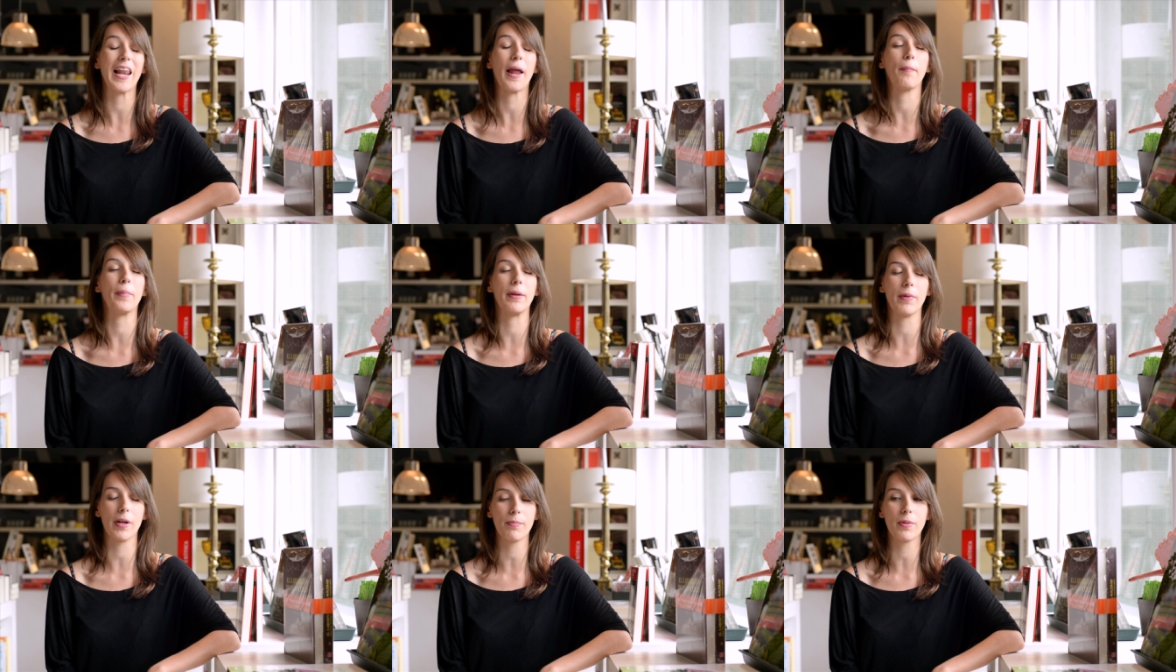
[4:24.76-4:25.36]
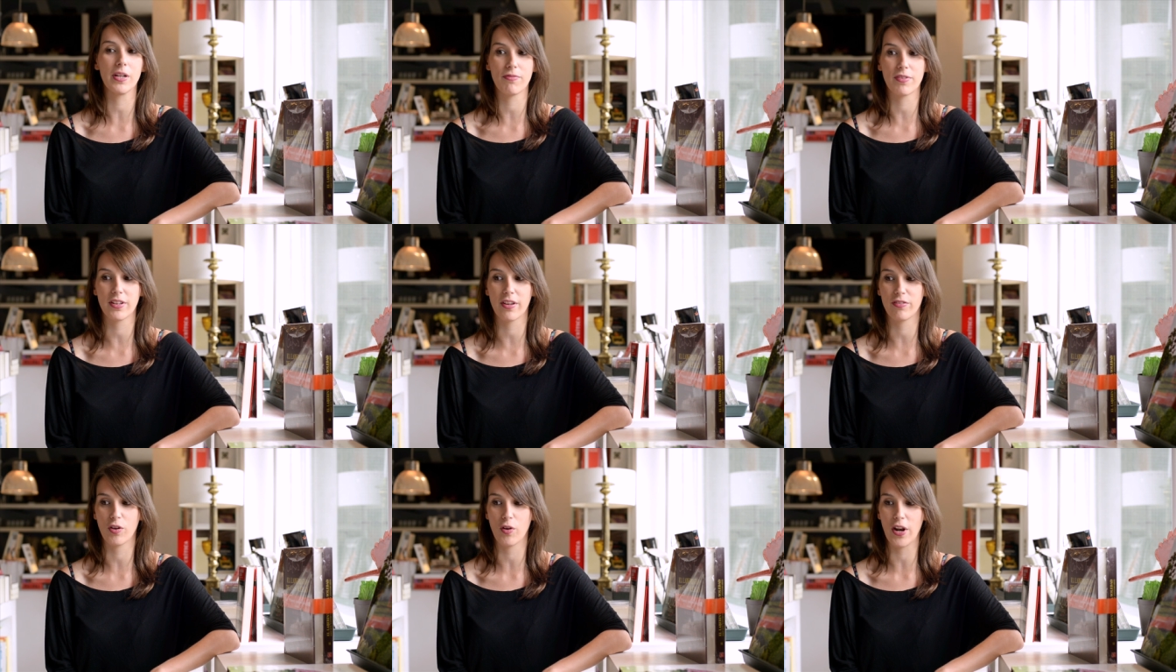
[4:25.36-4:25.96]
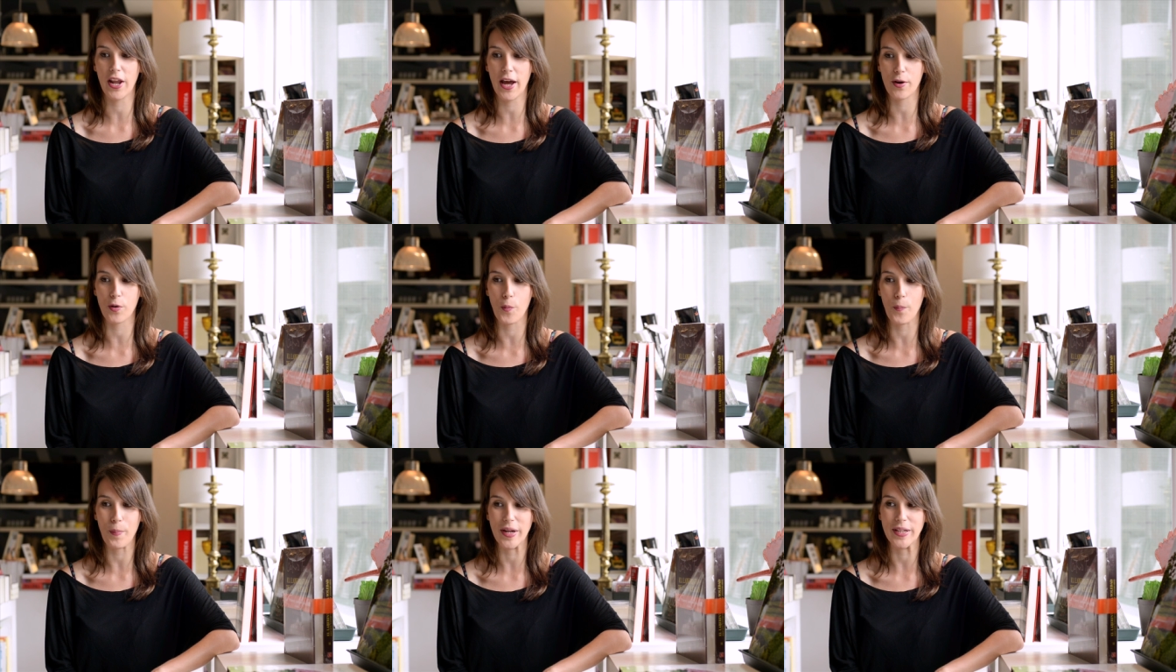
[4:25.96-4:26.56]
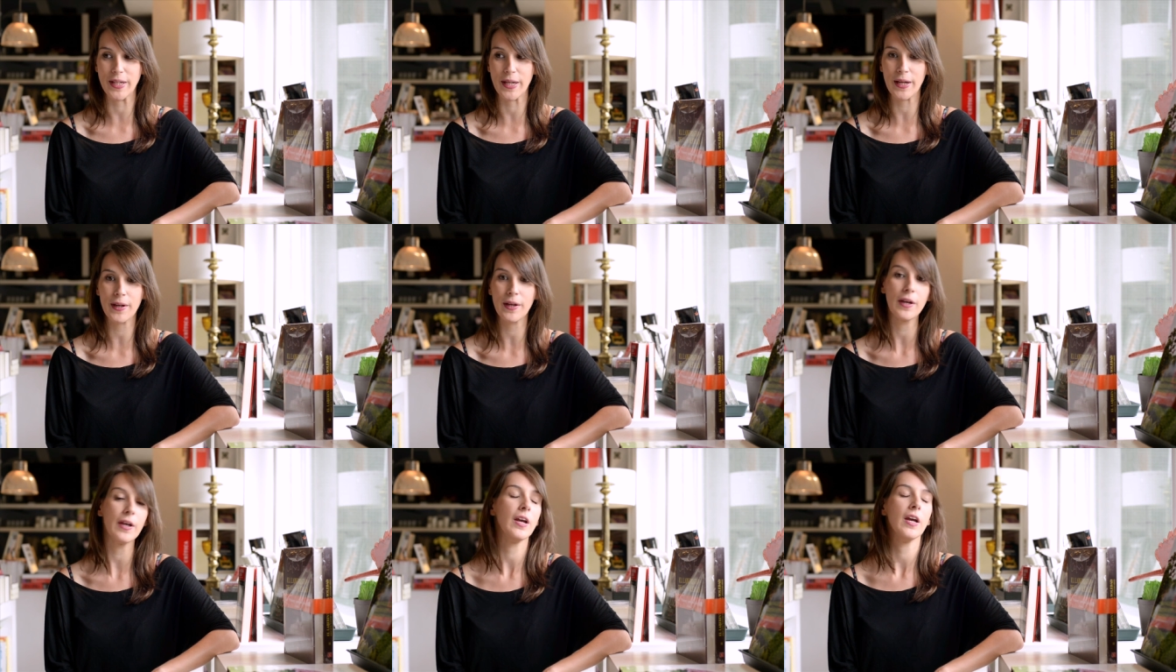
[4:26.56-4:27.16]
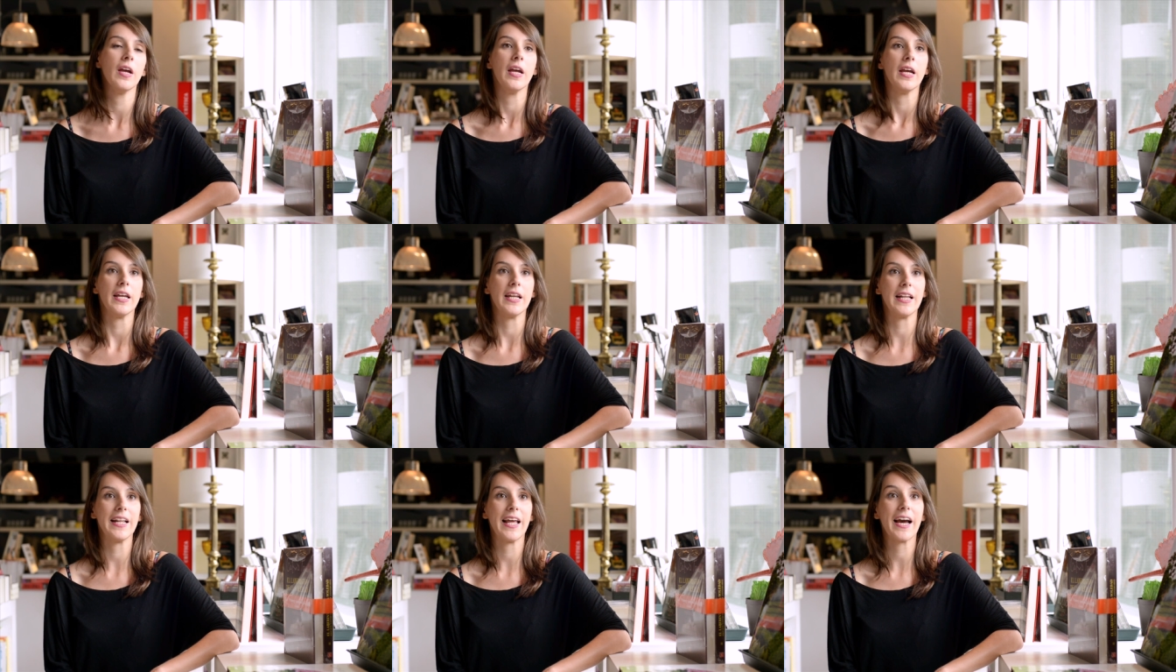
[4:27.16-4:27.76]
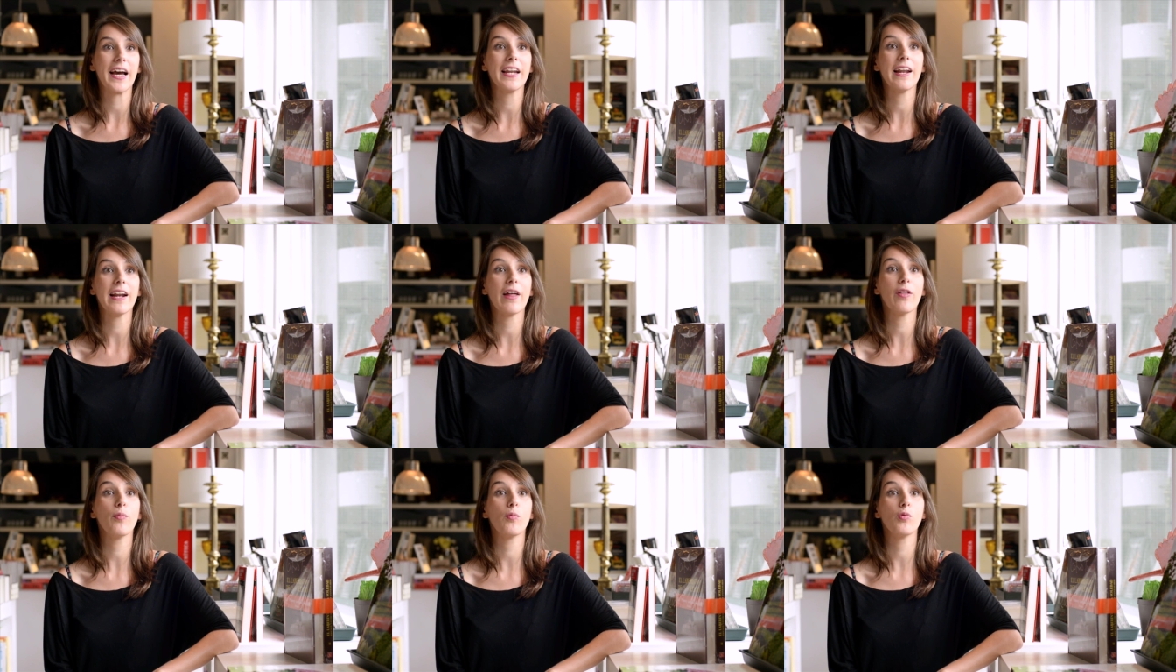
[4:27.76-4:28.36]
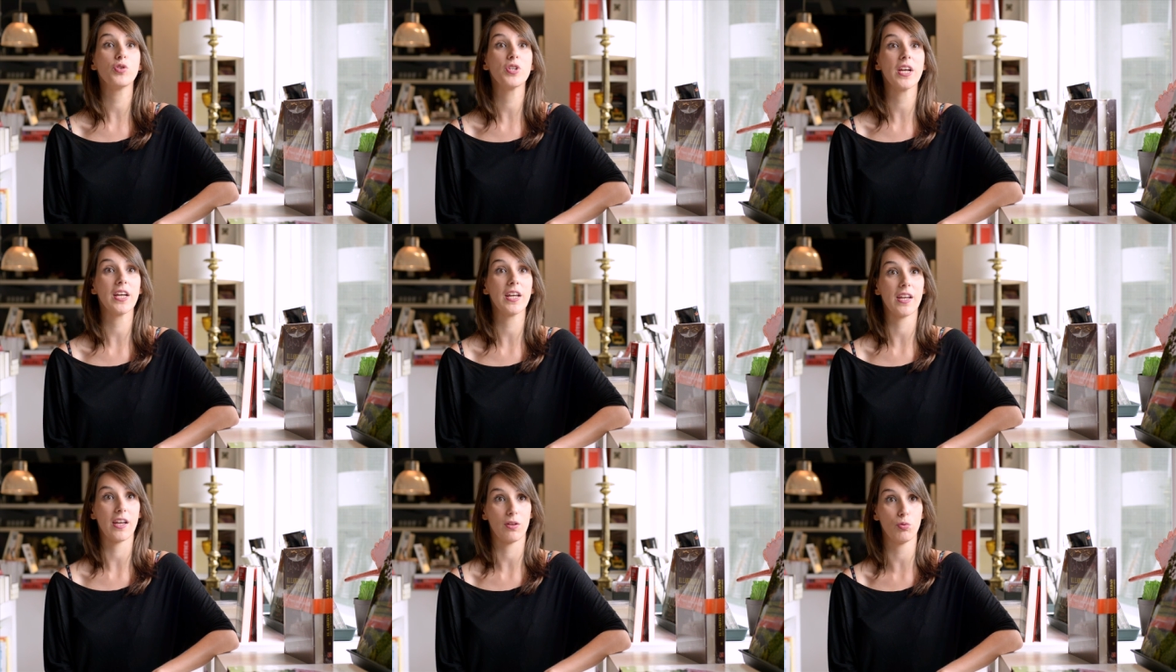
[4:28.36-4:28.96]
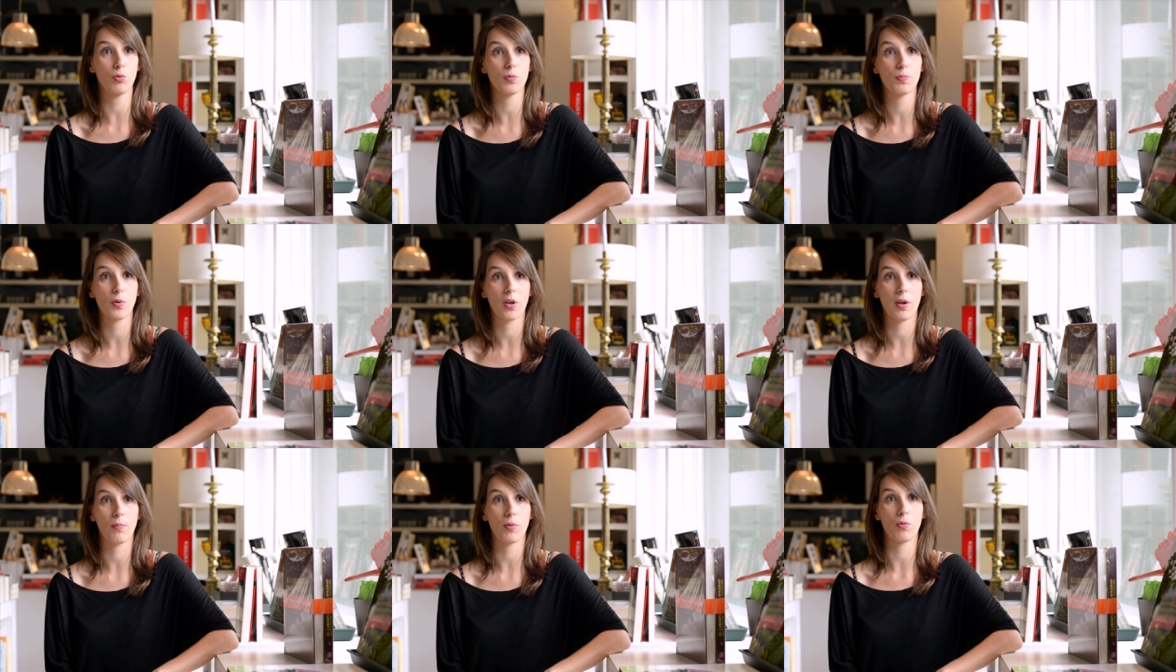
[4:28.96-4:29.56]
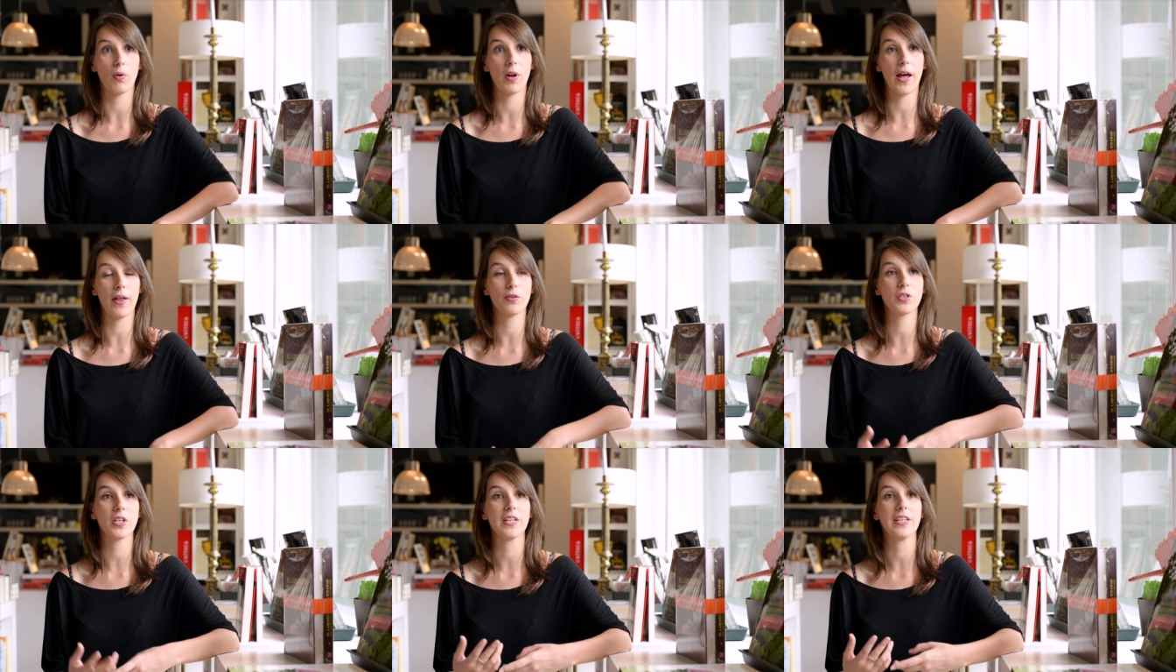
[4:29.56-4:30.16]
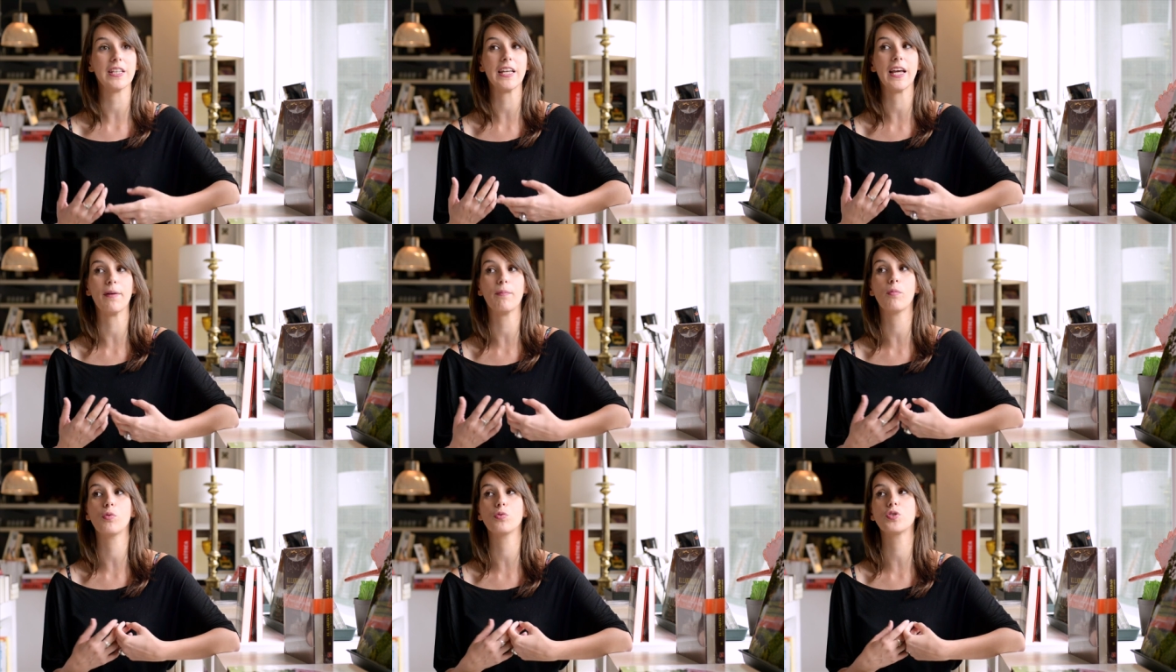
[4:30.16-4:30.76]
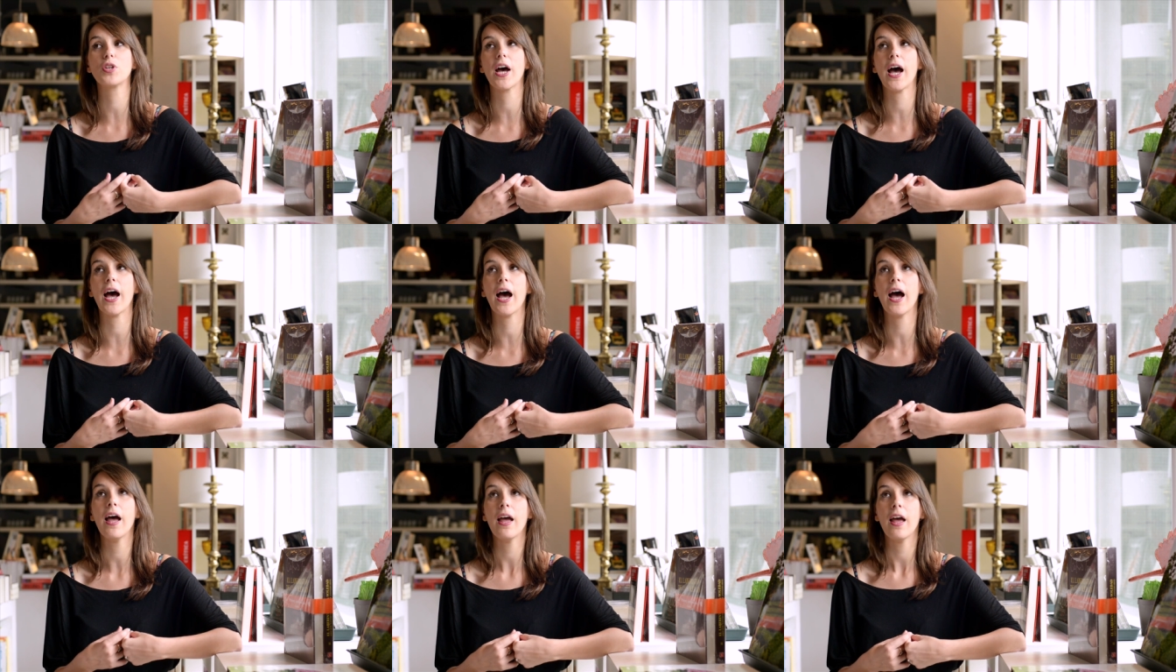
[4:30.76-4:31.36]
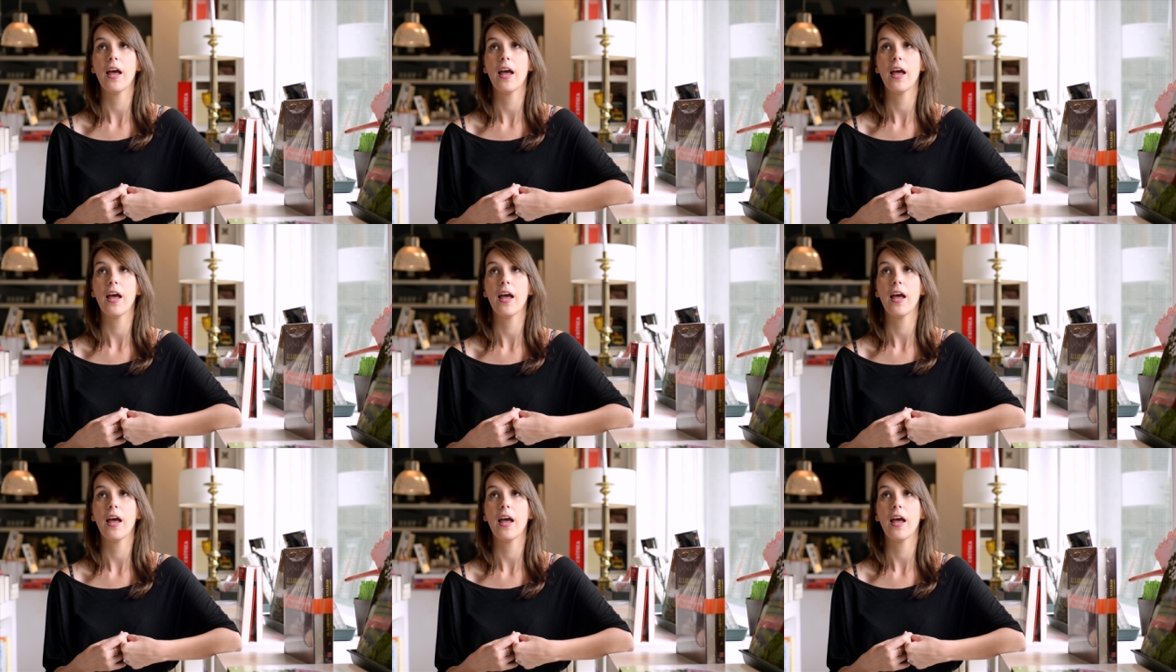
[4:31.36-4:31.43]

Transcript: A la primera manifestación le acompañé y le ha generado mucha inquietud porque por un lado sentía mucha,